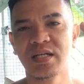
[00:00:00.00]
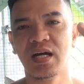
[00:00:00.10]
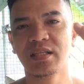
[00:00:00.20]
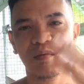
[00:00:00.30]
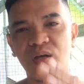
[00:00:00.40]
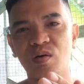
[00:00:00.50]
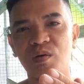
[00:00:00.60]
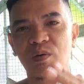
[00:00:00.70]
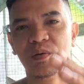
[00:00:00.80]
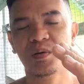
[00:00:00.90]
sa tabi ko.
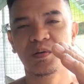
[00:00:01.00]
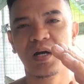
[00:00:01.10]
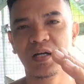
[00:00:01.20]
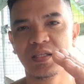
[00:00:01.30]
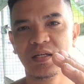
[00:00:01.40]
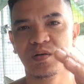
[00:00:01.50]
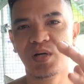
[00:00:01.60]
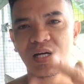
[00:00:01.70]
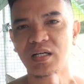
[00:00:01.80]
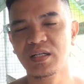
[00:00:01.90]
At uh,
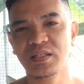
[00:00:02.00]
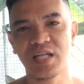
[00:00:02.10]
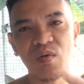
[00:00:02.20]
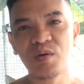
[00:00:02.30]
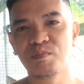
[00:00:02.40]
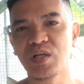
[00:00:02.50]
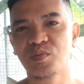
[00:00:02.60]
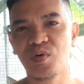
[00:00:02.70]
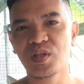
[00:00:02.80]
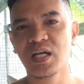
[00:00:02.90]
walang sawang
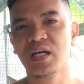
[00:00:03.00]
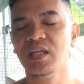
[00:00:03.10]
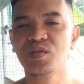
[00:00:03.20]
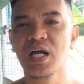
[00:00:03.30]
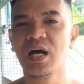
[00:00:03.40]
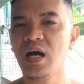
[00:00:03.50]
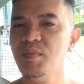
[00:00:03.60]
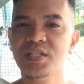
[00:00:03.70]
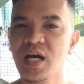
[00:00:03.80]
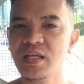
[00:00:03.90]
pagsuporta dito sa
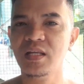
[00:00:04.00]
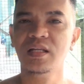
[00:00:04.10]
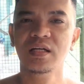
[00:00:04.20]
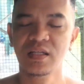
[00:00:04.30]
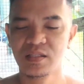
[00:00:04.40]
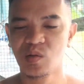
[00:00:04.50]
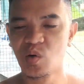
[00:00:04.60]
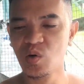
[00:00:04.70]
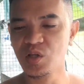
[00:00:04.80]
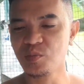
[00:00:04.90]
aming channel.
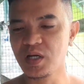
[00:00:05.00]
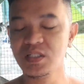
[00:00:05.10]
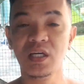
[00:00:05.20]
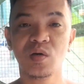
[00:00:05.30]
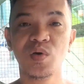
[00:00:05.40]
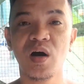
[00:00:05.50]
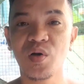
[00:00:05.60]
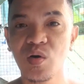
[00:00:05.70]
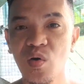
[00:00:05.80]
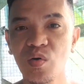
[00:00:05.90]
So ito pa si Kuya
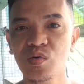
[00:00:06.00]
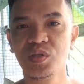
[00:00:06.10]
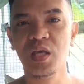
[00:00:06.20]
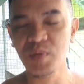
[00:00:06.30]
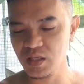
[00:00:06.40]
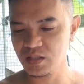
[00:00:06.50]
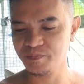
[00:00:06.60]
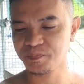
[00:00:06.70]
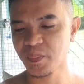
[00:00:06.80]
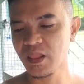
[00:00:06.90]
Korikong TV.
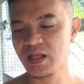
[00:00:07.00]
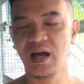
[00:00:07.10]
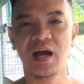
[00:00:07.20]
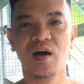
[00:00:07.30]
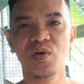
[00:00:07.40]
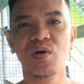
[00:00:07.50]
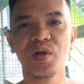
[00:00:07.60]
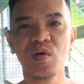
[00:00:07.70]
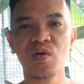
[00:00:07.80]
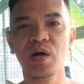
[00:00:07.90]
Uh, ah, Kuya
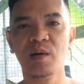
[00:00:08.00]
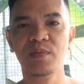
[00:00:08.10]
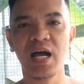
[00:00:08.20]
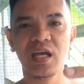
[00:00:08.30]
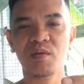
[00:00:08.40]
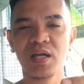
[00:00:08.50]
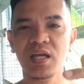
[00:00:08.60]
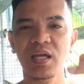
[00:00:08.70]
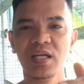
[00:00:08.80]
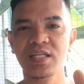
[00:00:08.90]
Korikong, um, lagi kang
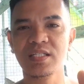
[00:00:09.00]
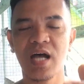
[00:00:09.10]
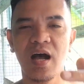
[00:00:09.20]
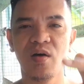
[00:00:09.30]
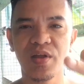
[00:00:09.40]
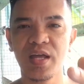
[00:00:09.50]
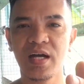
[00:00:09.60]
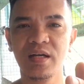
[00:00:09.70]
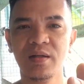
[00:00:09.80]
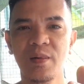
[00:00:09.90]
mag-iingat dyan sa
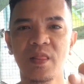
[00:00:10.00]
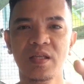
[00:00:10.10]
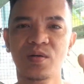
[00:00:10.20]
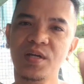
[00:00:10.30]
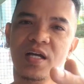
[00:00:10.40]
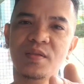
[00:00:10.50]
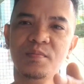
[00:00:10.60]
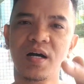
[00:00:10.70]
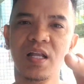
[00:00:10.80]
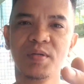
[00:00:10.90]
Korea. So
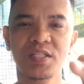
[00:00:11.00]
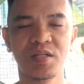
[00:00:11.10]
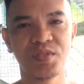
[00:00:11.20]
yan, mga kalapatid,